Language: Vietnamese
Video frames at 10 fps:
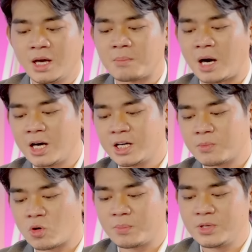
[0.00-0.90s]
bỏ rip
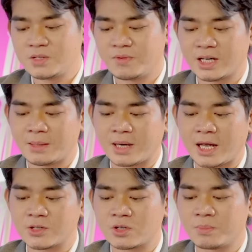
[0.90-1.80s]
rop bị chịu vật nè mà
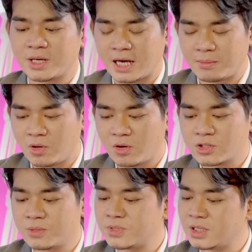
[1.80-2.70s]
đai chúng bị đào mốc
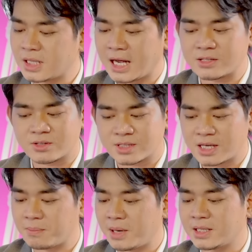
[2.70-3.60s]
chúng chưa tha sơ
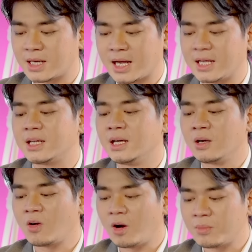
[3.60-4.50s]
sê bay ngay
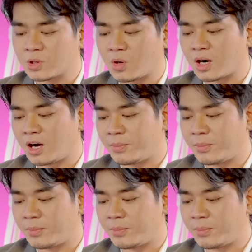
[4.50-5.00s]
có mình toàn ở